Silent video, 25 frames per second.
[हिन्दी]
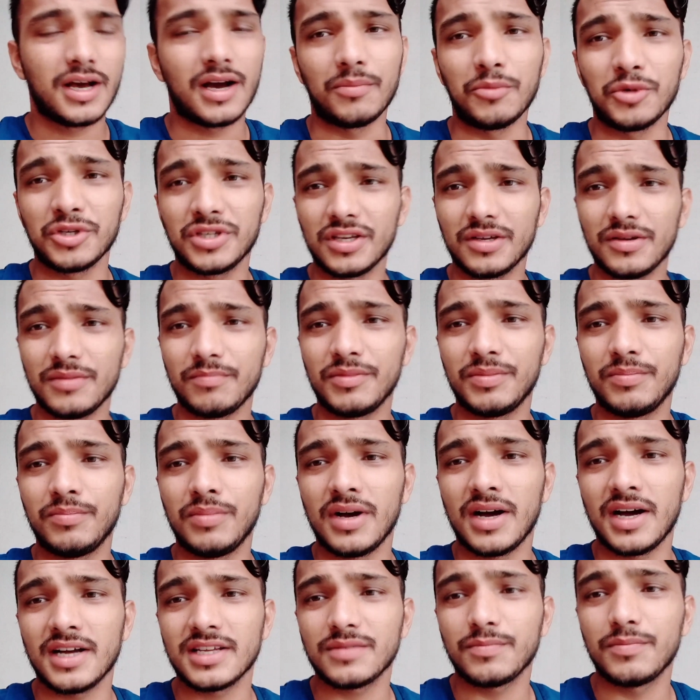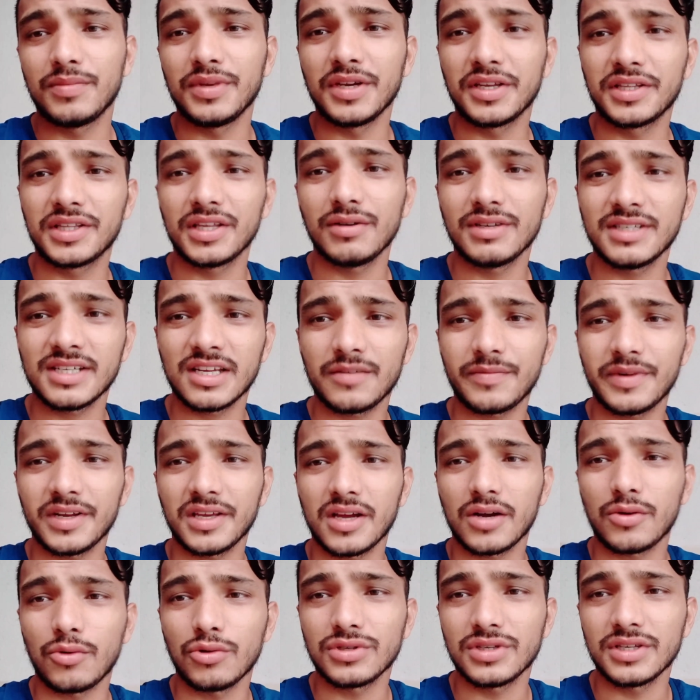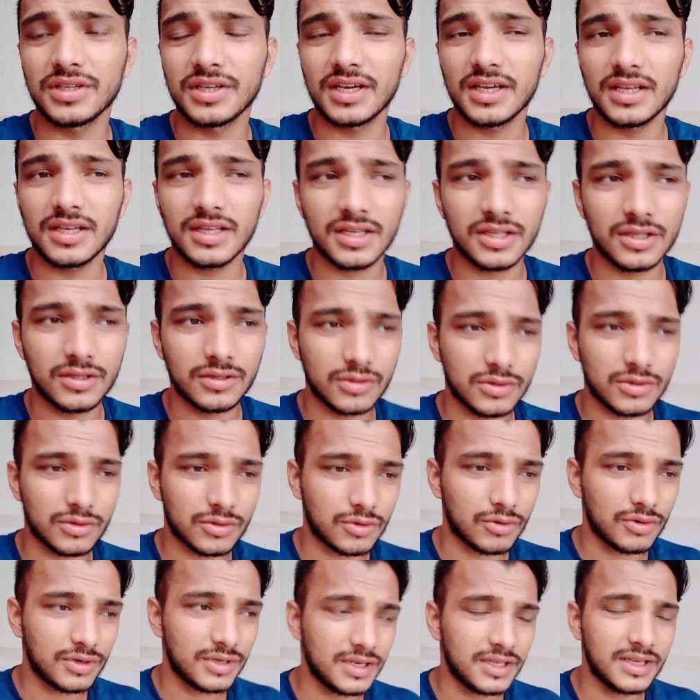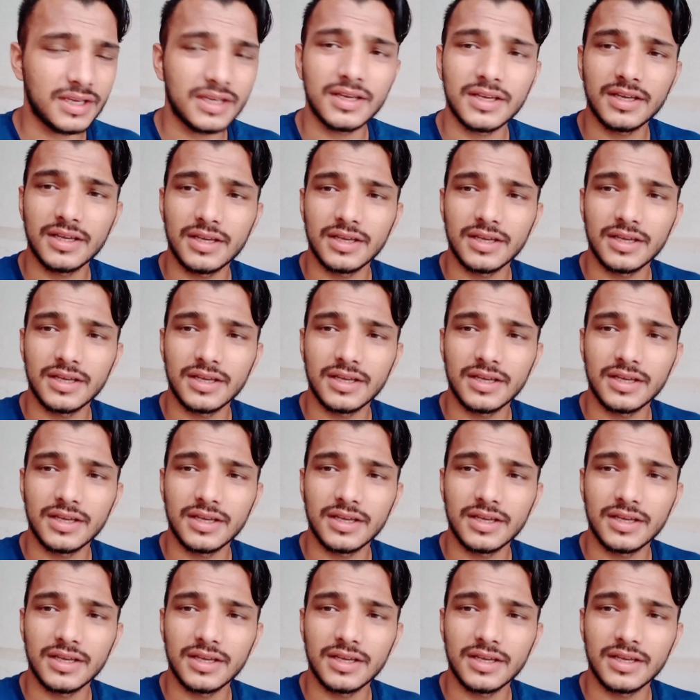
अब मुझे आज भीगते हुए जाना पड़ेगा कोचिंग के लिए तो कोई नहीं